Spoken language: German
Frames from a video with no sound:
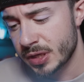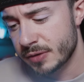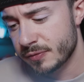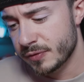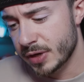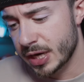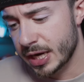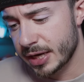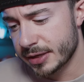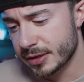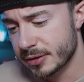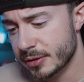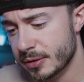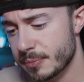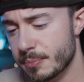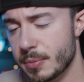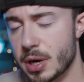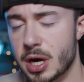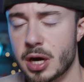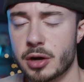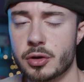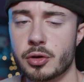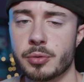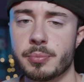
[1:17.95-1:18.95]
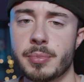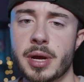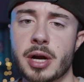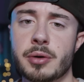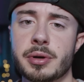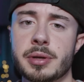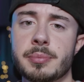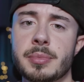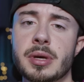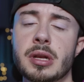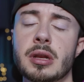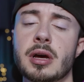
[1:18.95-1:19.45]
Wir hatten Mark und
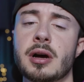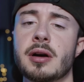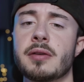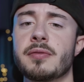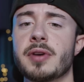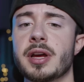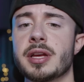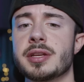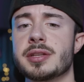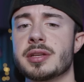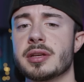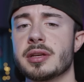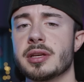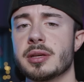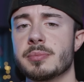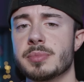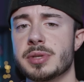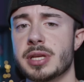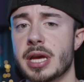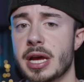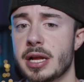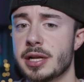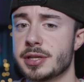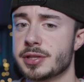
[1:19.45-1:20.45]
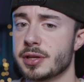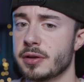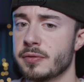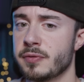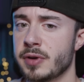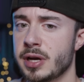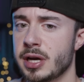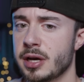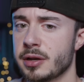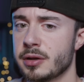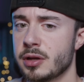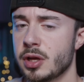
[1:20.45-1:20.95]
Mary Miller, welche eben die Eltern
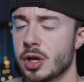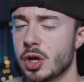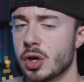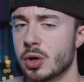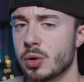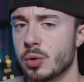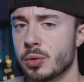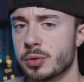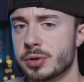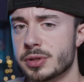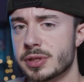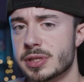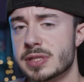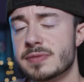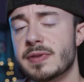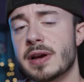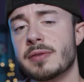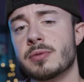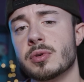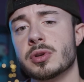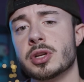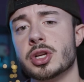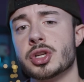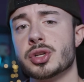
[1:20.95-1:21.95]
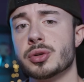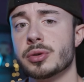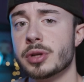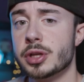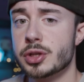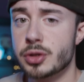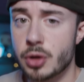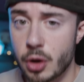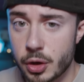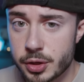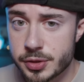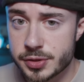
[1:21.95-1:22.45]
waren und zwei wunderschöne
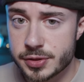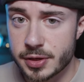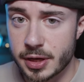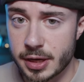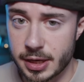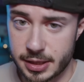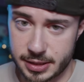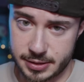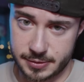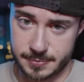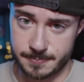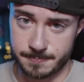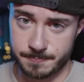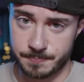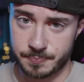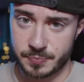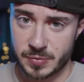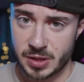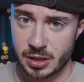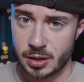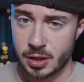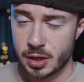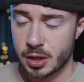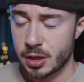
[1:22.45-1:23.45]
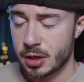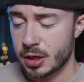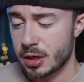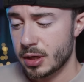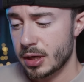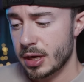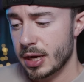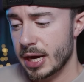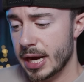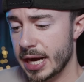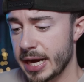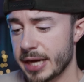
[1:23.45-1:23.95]
Töchter hatten
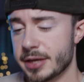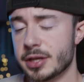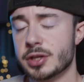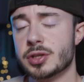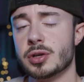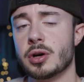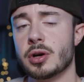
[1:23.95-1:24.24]
eine